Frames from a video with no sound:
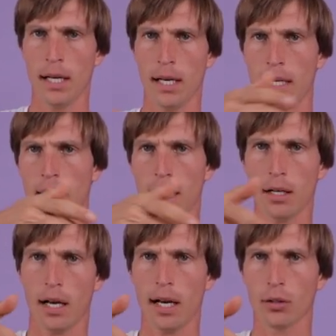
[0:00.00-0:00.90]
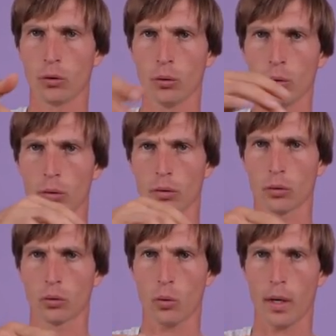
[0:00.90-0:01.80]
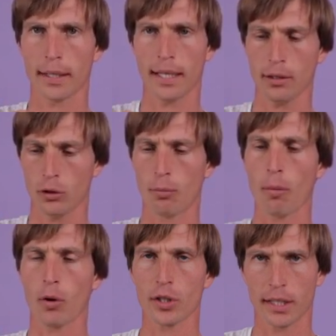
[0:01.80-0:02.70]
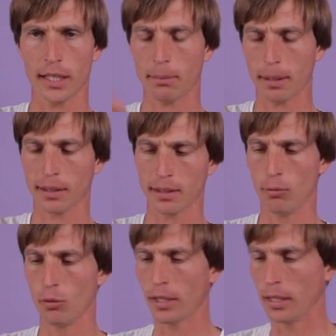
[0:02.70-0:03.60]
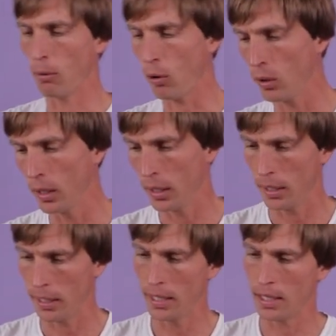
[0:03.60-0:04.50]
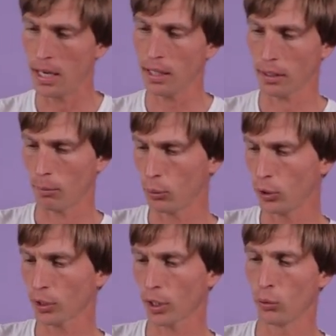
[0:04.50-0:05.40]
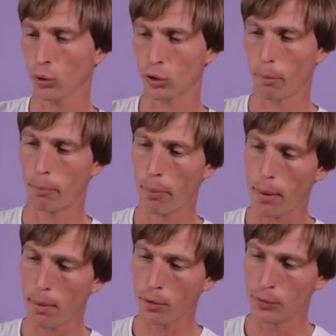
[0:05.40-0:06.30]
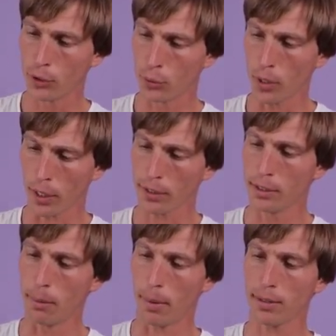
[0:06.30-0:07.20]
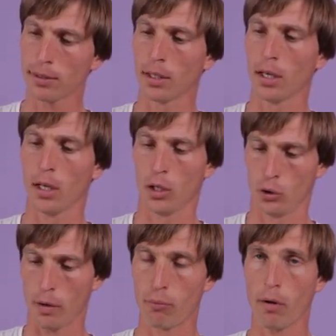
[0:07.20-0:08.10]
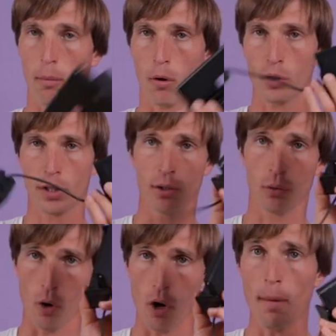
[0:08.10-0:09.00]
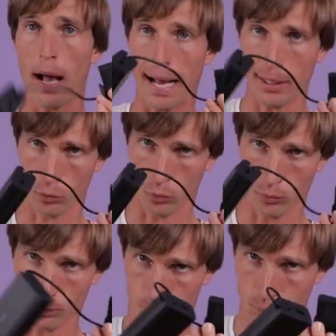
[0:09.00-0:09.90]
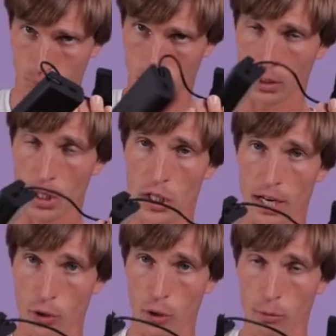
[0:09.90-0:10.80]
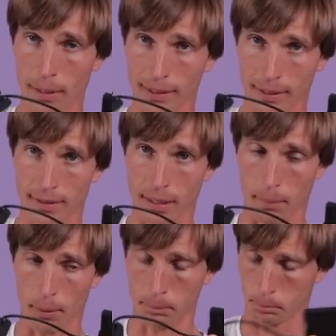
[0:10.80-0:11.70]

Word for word: Et là, 1, 2, 3, 4, tu peux brancher 4 batteries simultanément. Et là, tu as une petite rainure, c'est pas mal fichu, il a rien qui dépasse. Tu vas pouvoir brancher ce hub à ton chargeur de batterie simple.